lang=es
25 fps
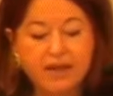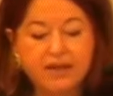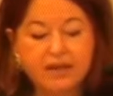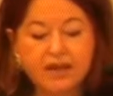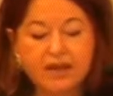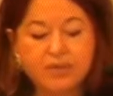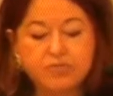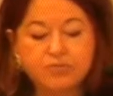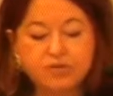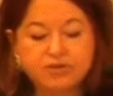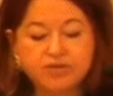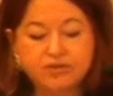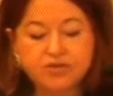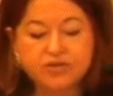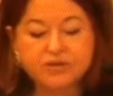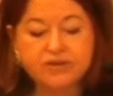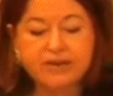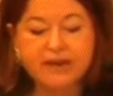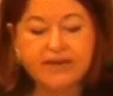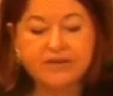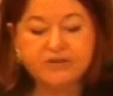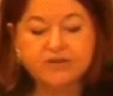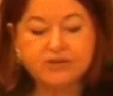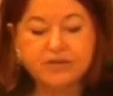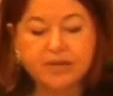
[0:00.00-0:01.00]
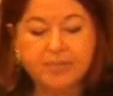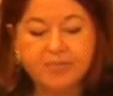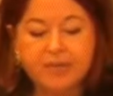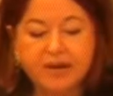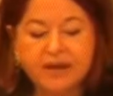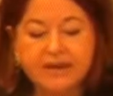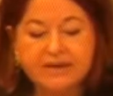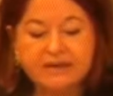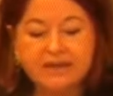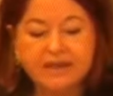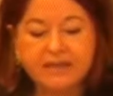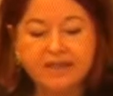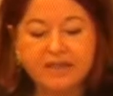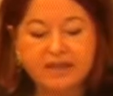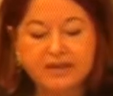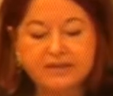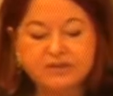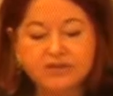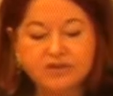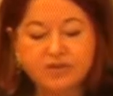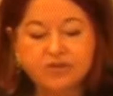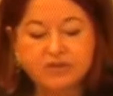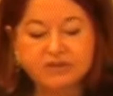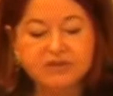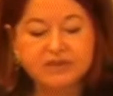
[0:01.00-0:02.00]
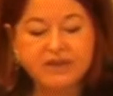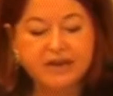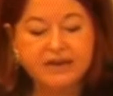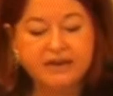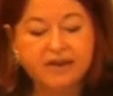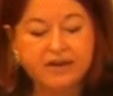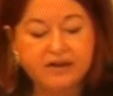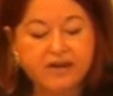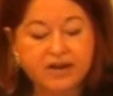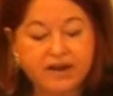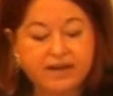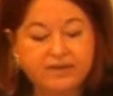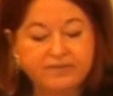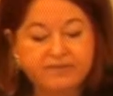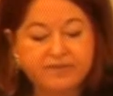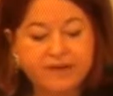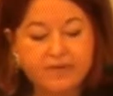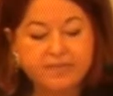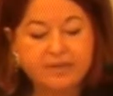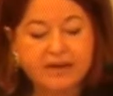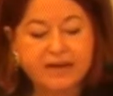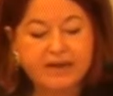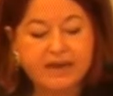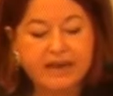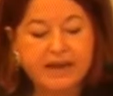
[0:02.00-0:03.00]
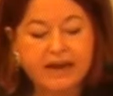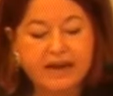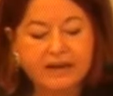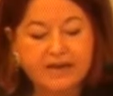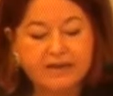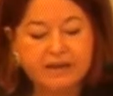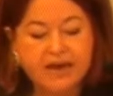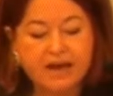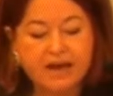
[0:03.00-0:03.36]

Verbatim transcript: que muchos de los aprendices no tienen gran, familiaridad